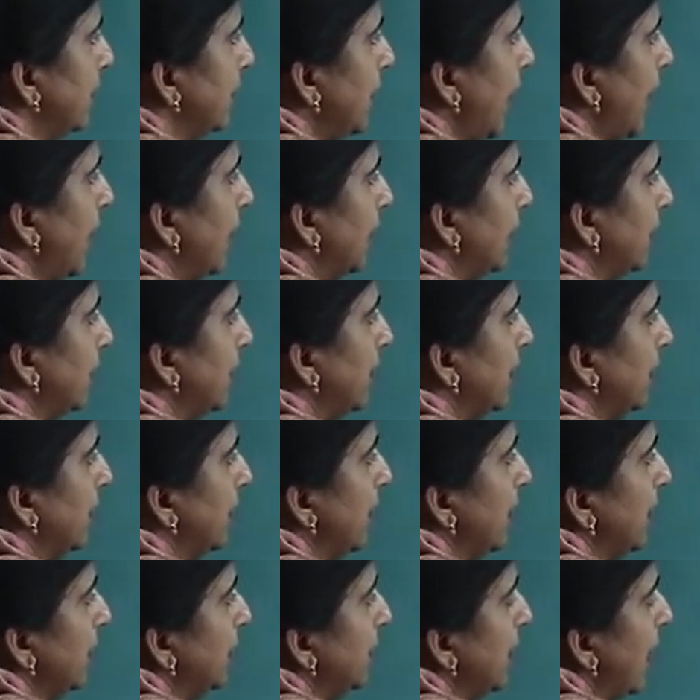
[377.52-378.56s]

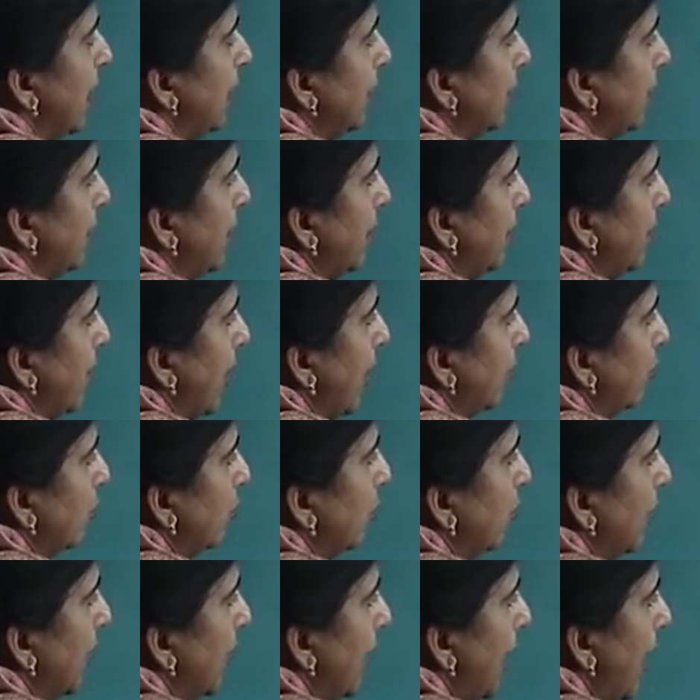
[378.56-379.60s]
চারকে চার দিয়ে ভাগ
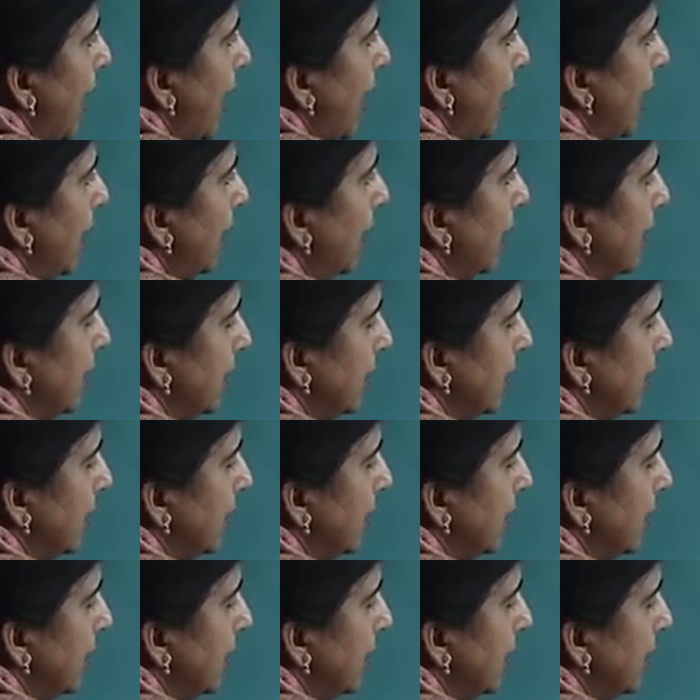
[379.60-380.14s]
করলে এক